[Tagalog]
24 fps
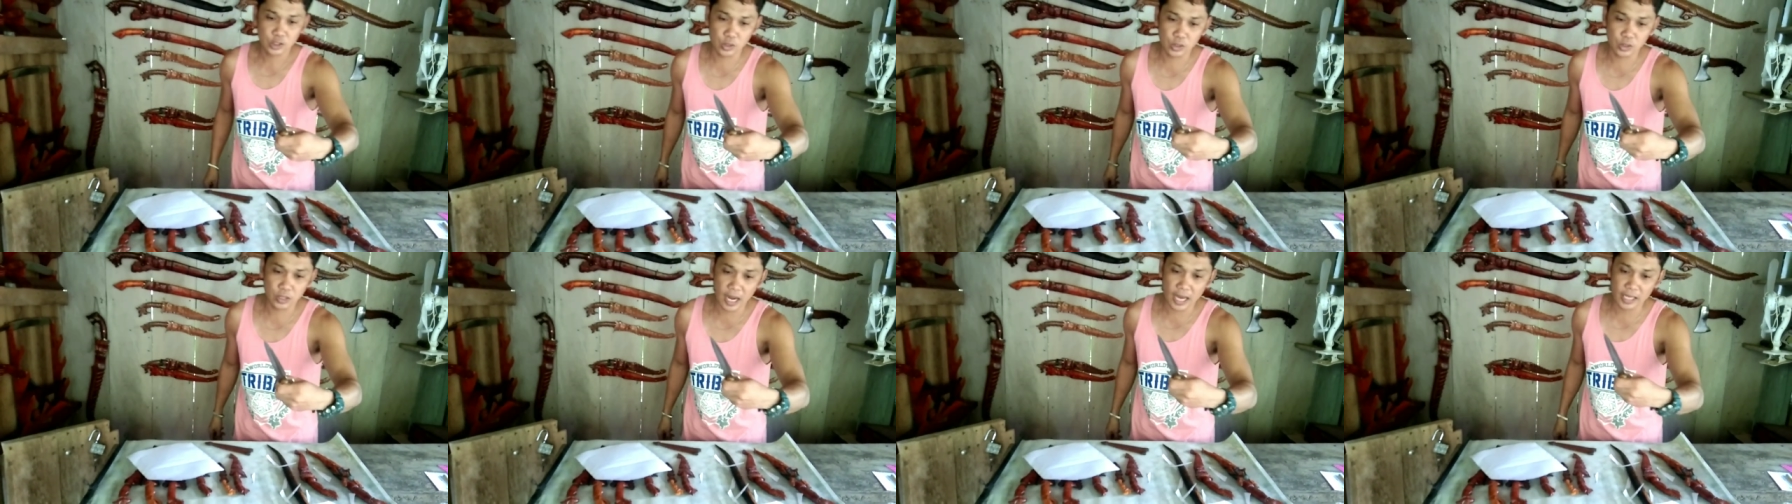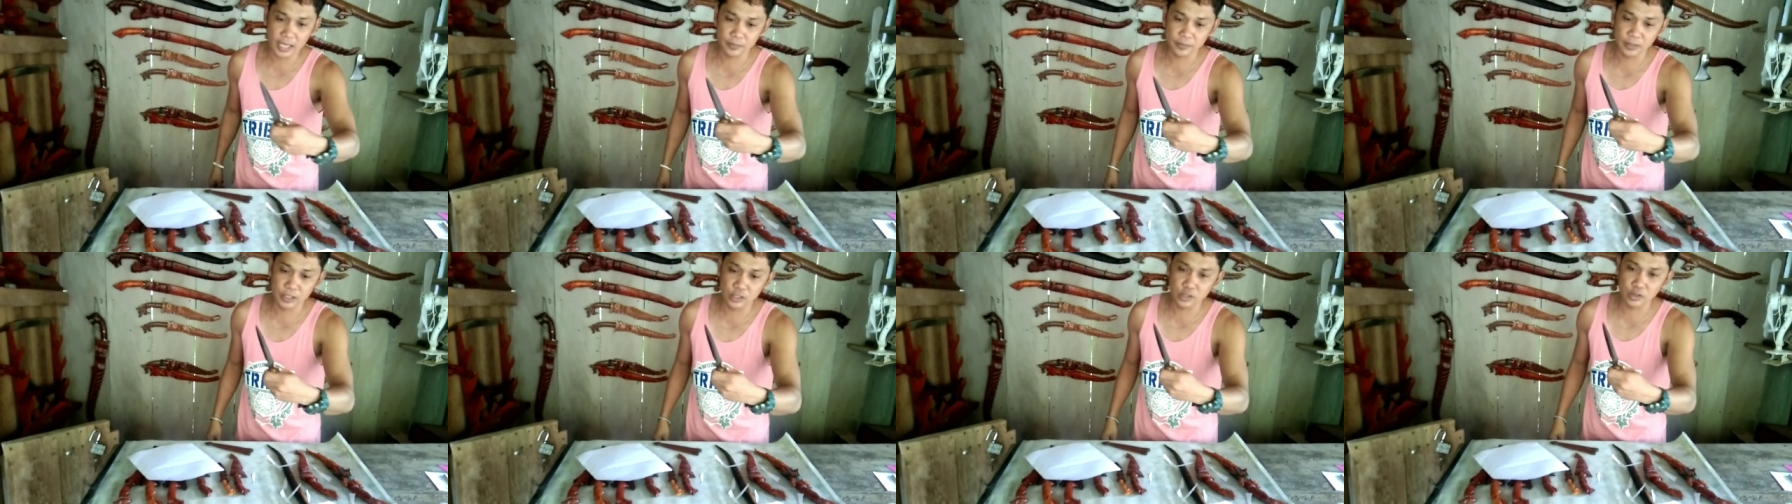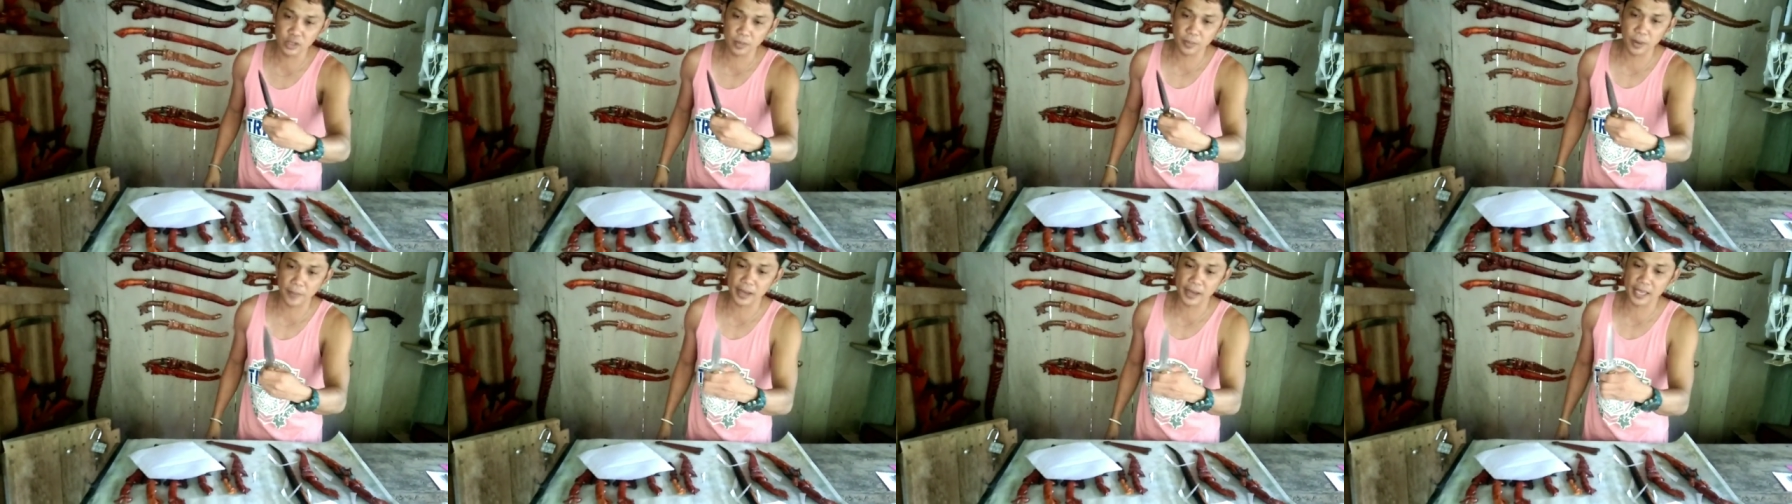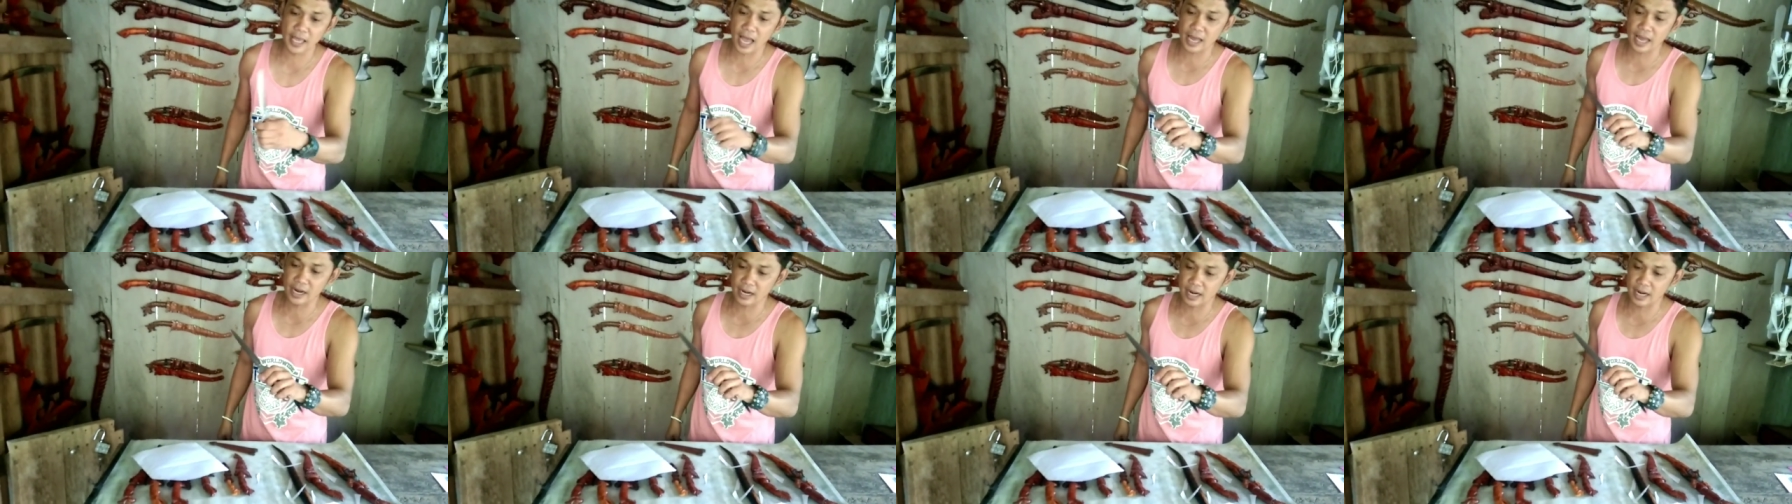So kahit medyo
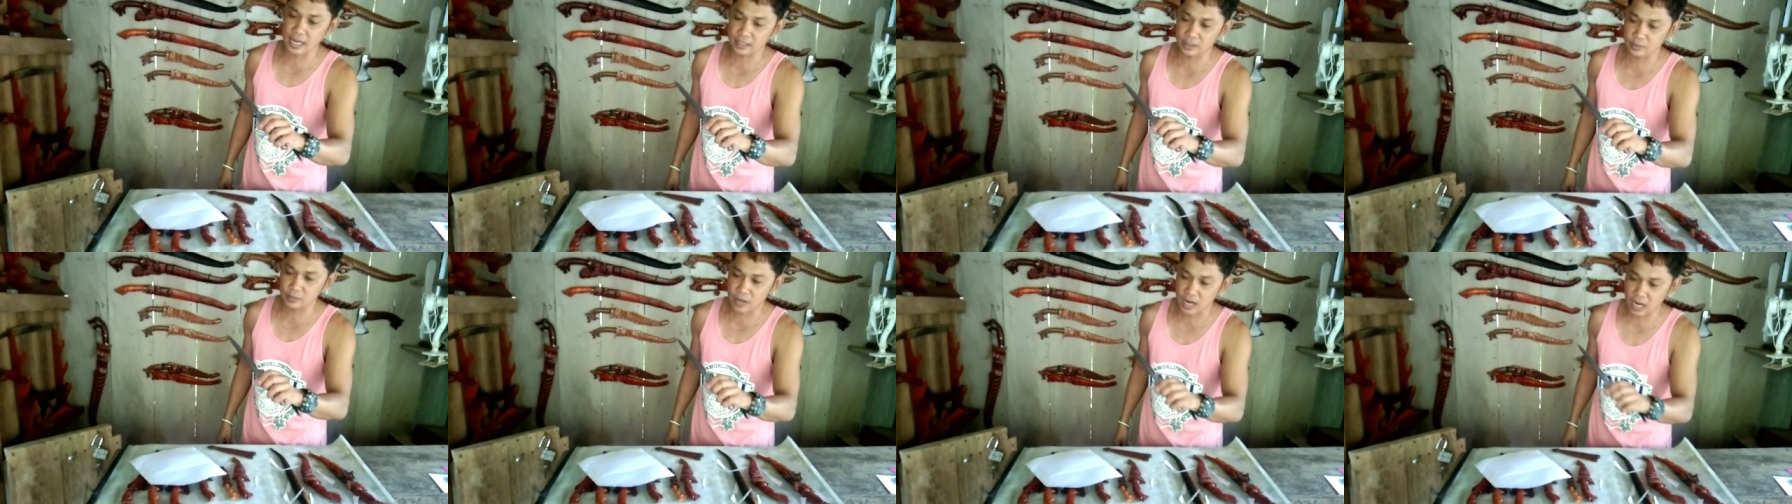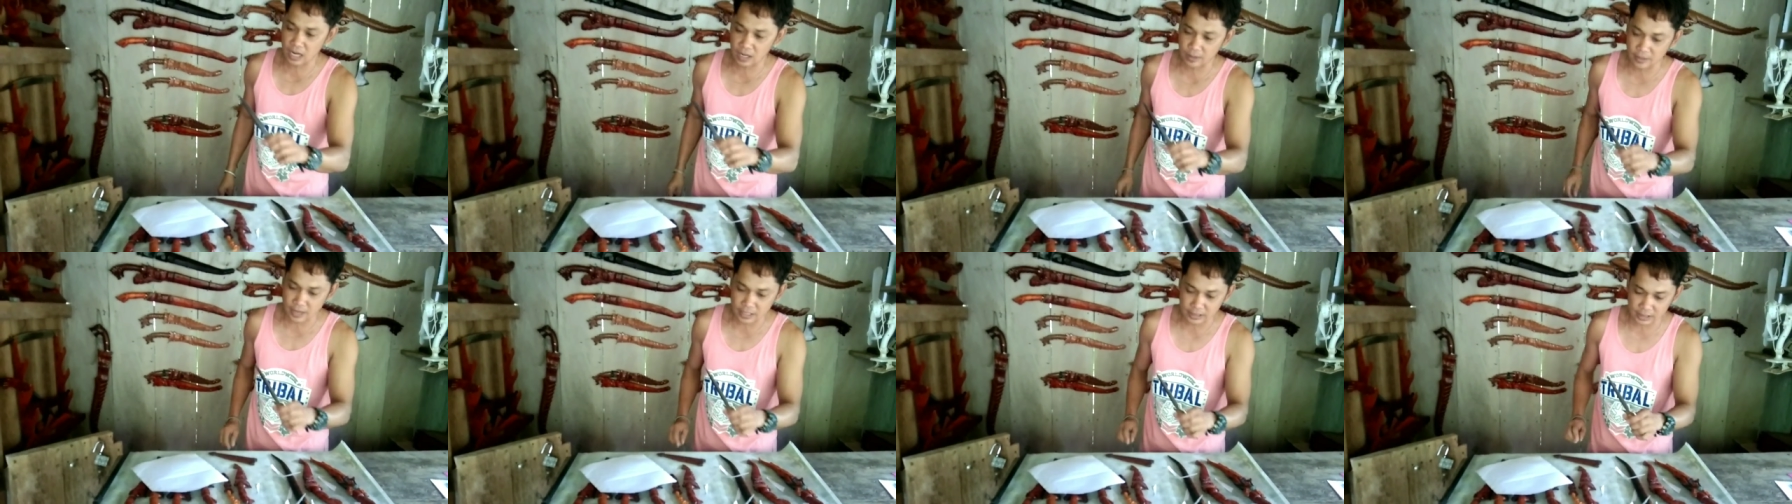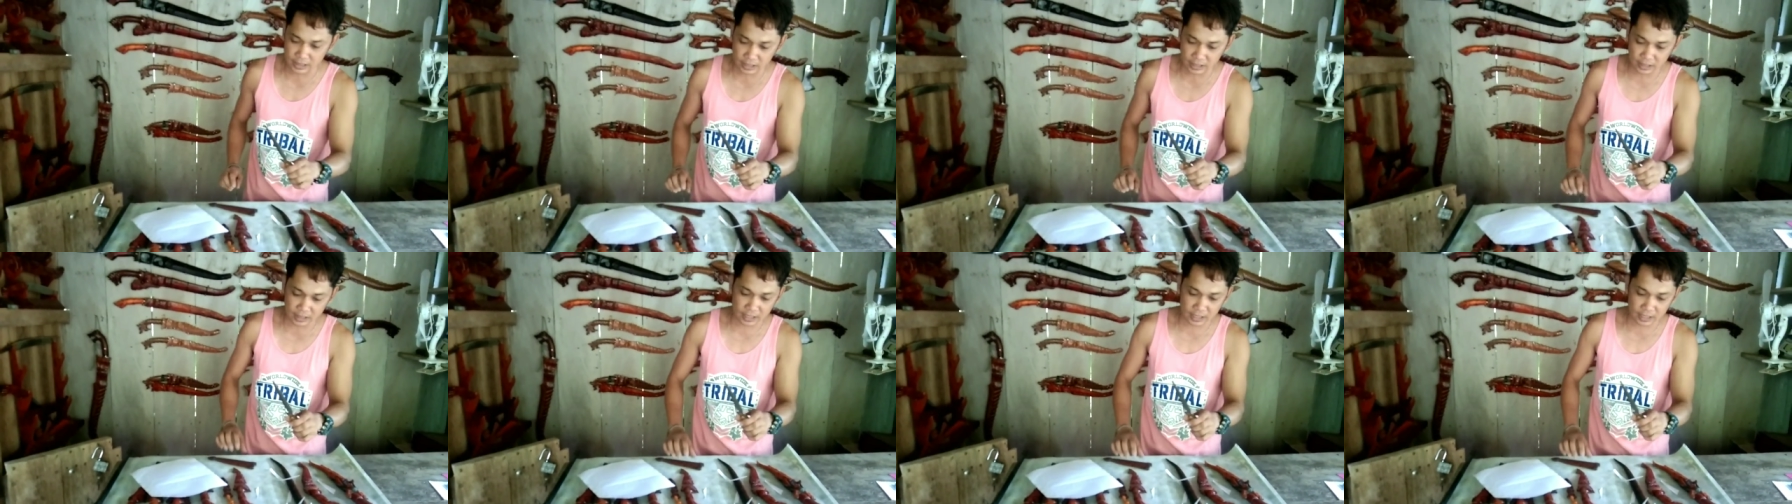napabayaan na natin mga kamaster,